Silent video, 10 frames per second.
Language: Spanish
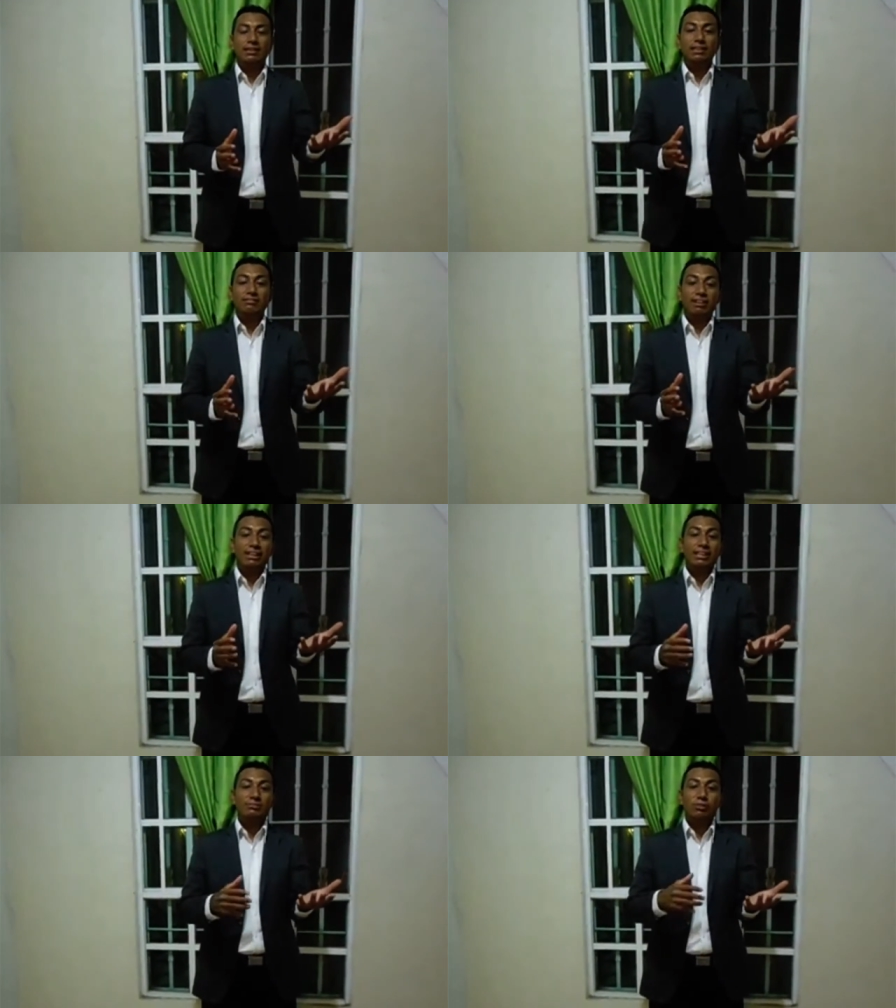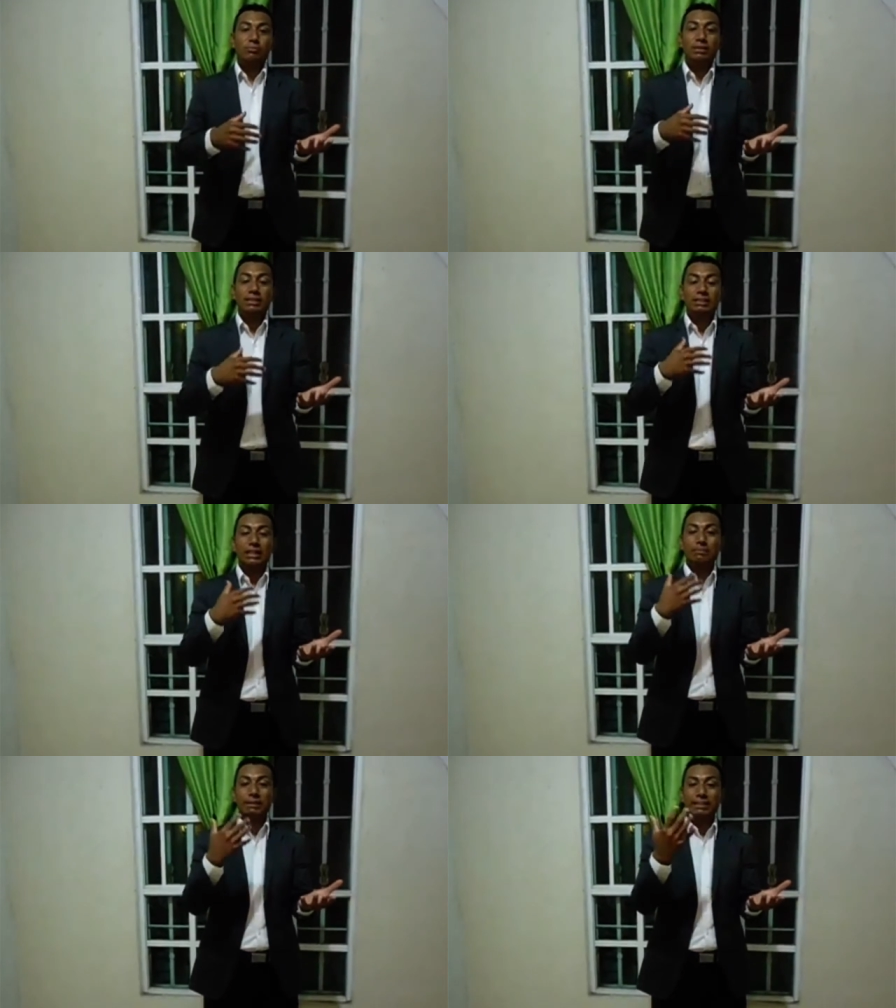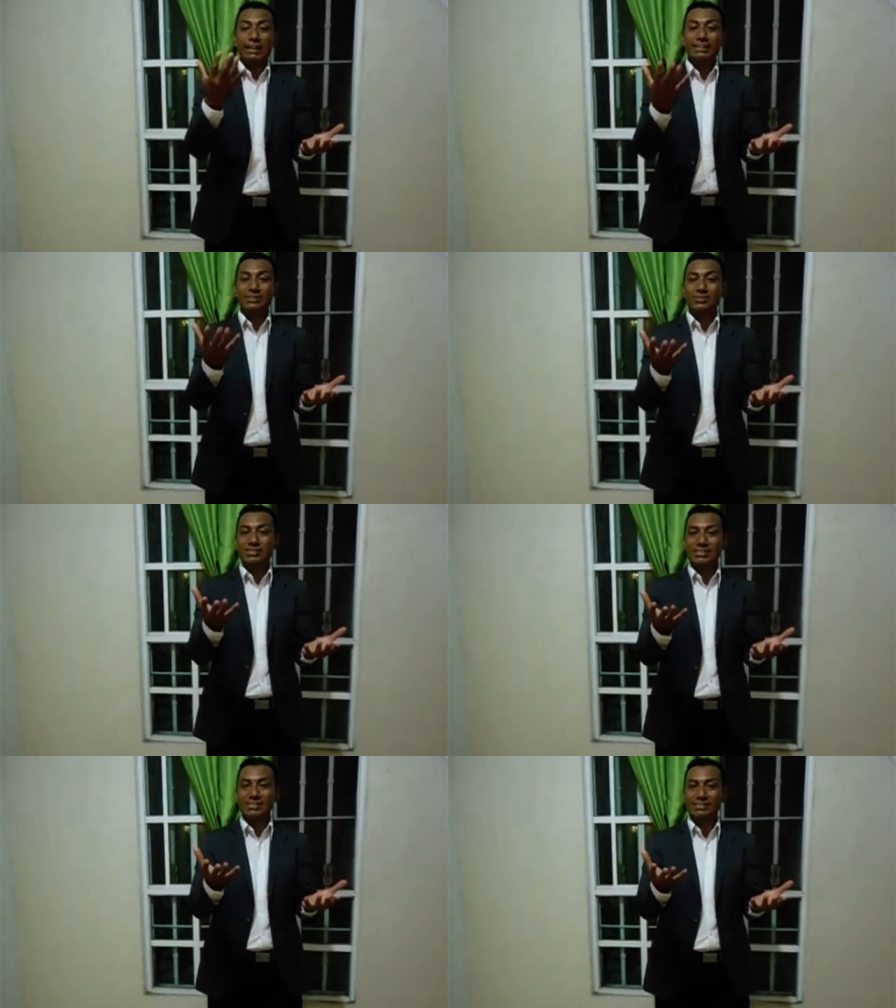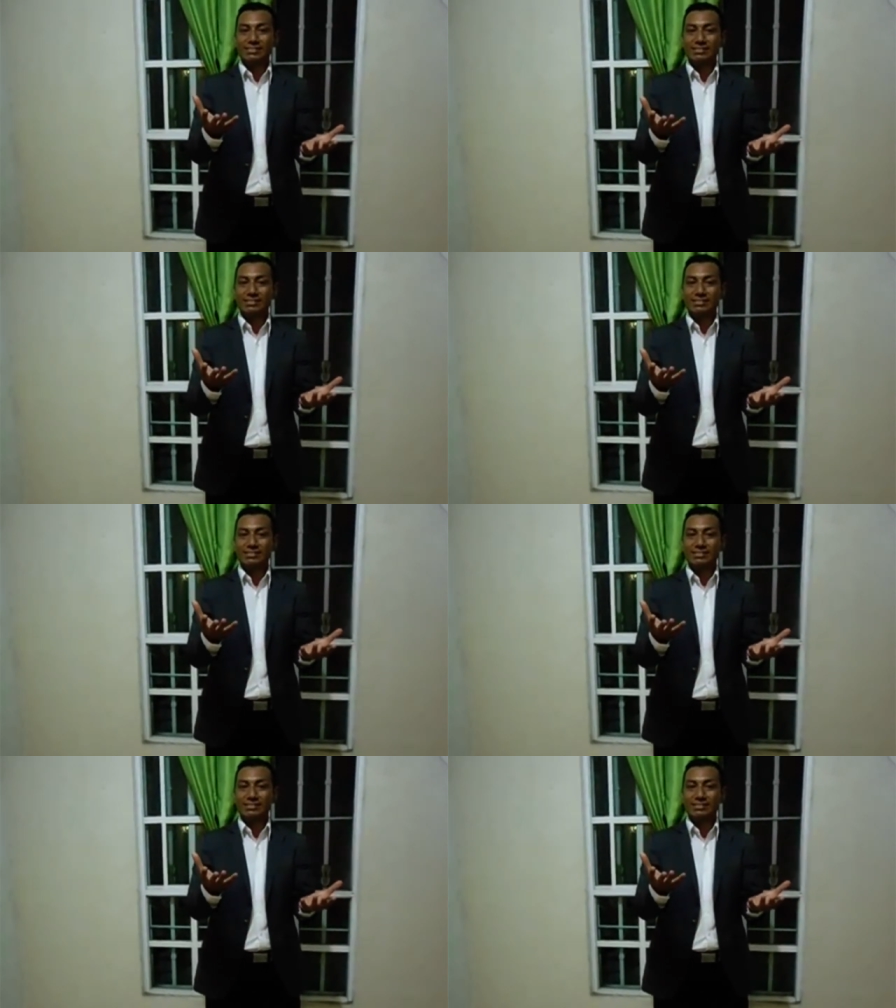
diferentes formas de interpretar a las cosas,